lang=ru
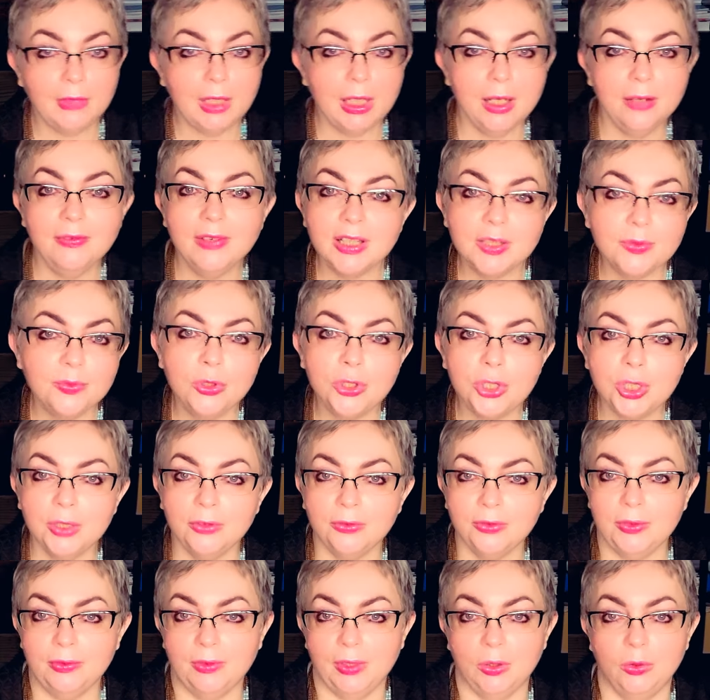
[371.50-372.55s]
Возможно, в
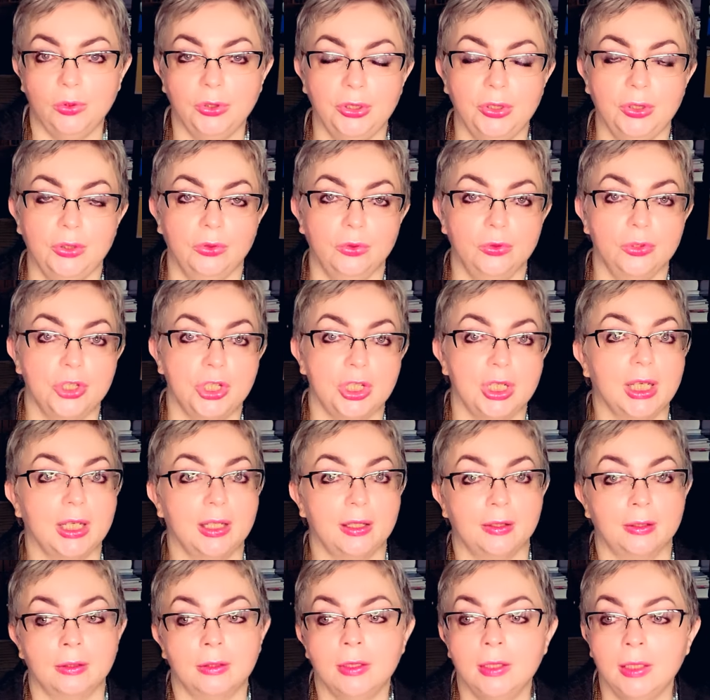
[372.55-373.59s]
новогоднюю ночь
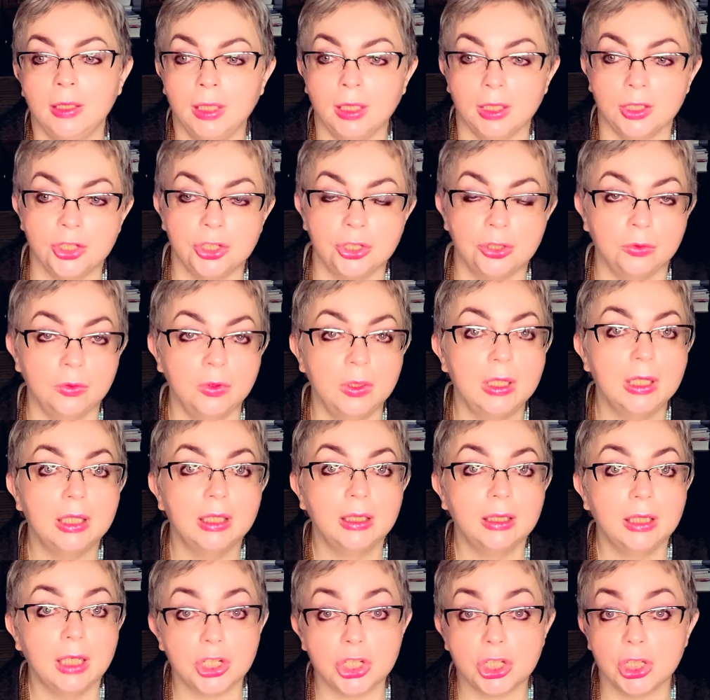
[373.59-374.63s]
я не хочу,
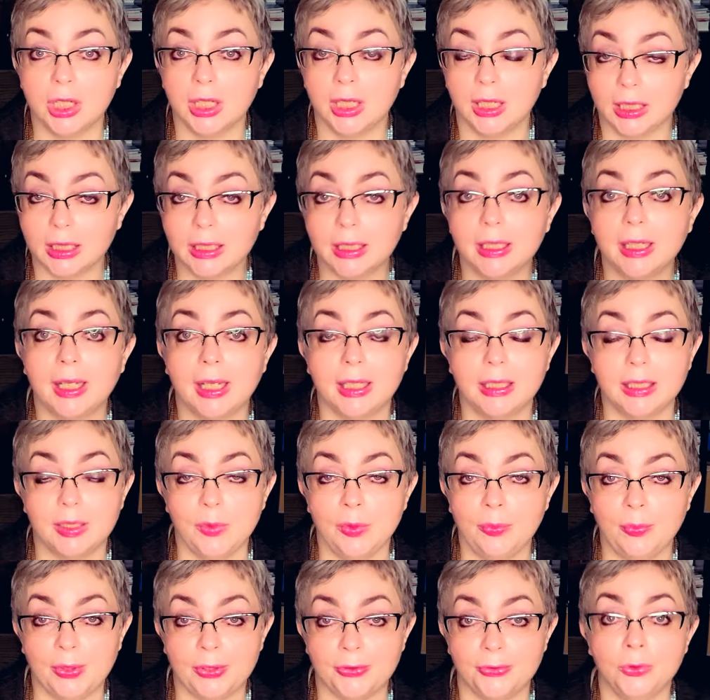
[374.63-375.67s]
даже если этими
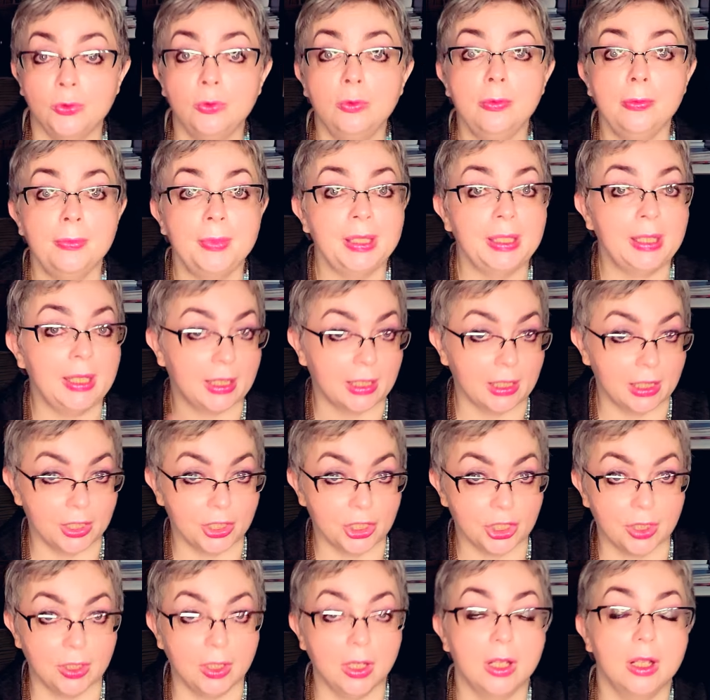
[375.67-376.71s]
парфюмами я
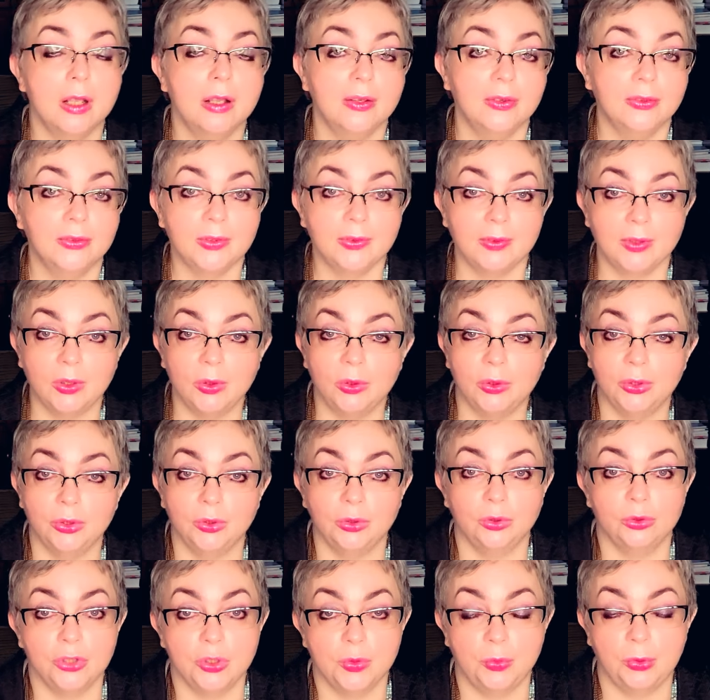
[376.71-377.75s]
раньше в новогоднюю
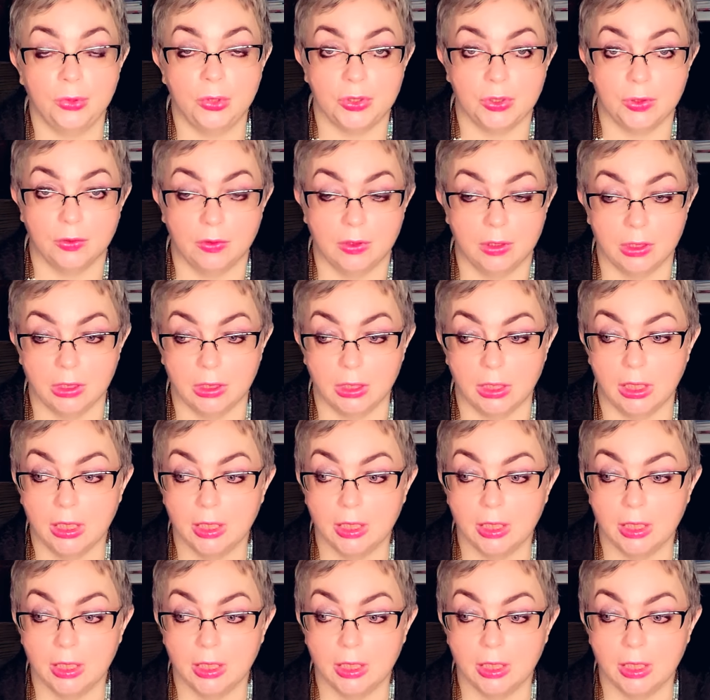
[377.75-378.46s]
ночь пользовалась.